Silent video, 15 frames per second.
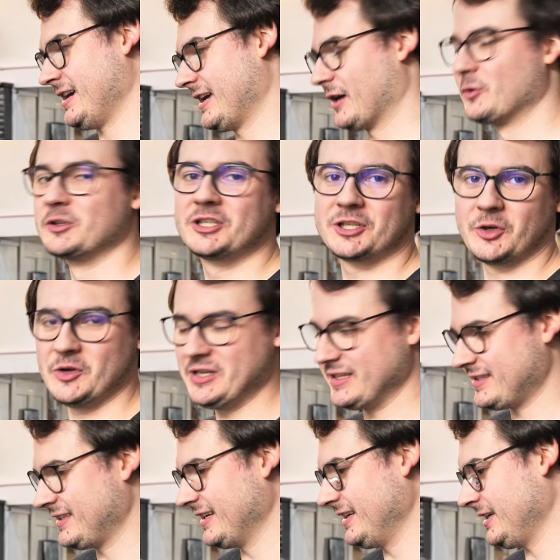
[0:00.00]
Ja gut, schön
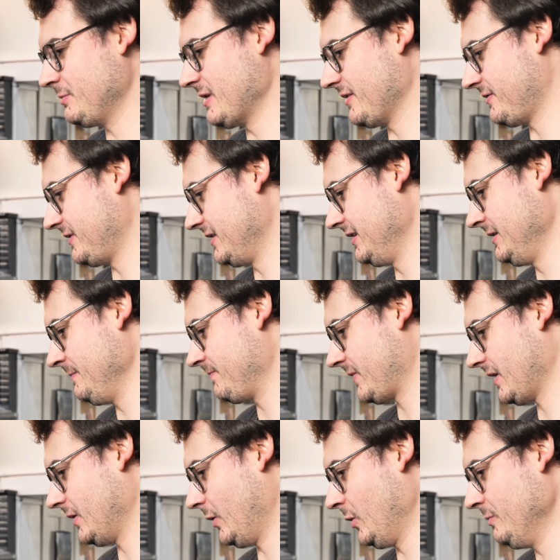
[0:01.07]
ist hier nicht mehr viel
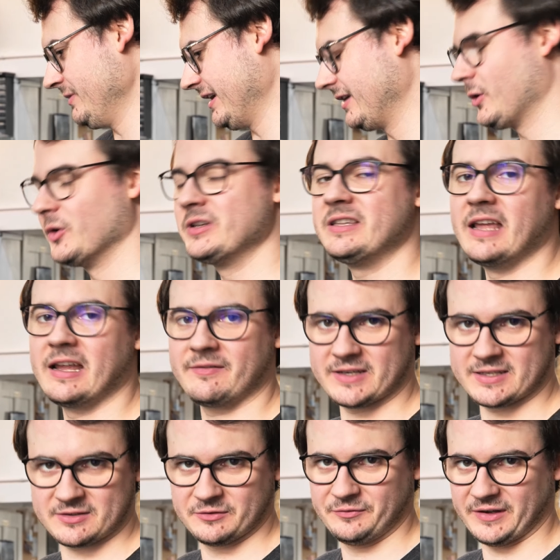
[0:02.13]
um den Kunden
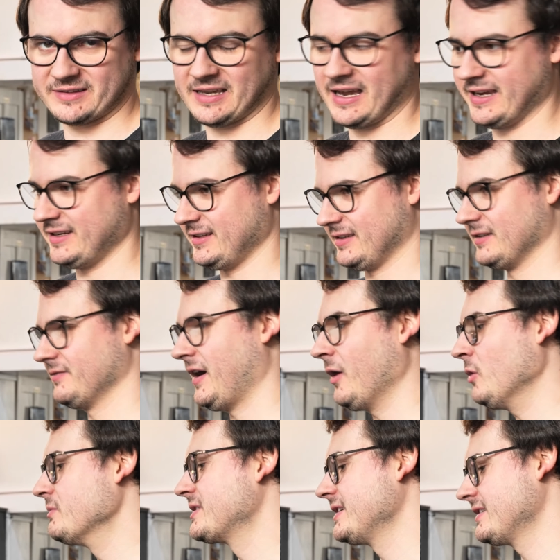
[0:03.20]
etwas zu verteidigen.
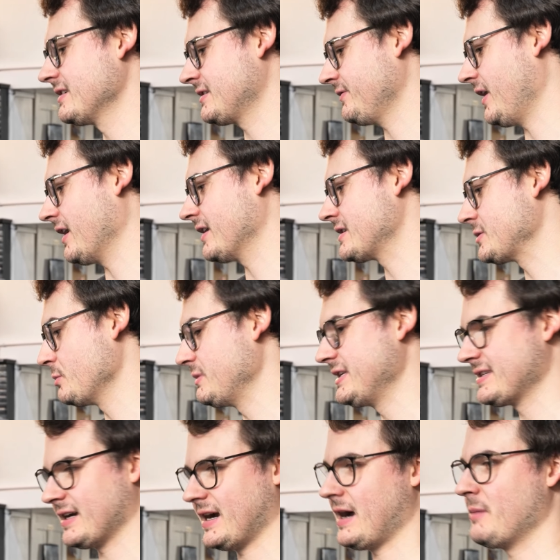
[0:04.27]
Warum sieht das Fahrrad so
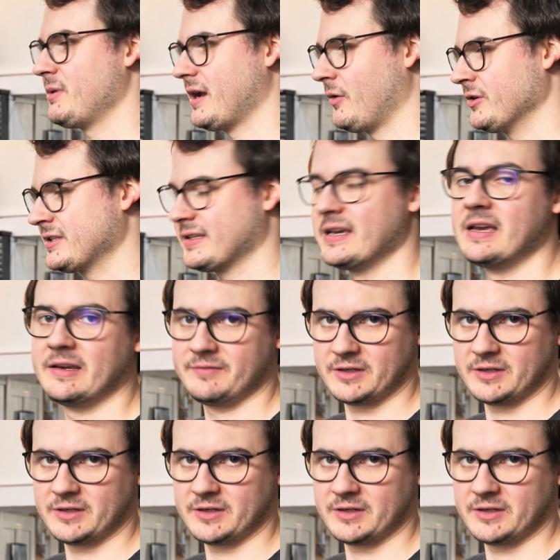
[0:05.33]
miserabel aus?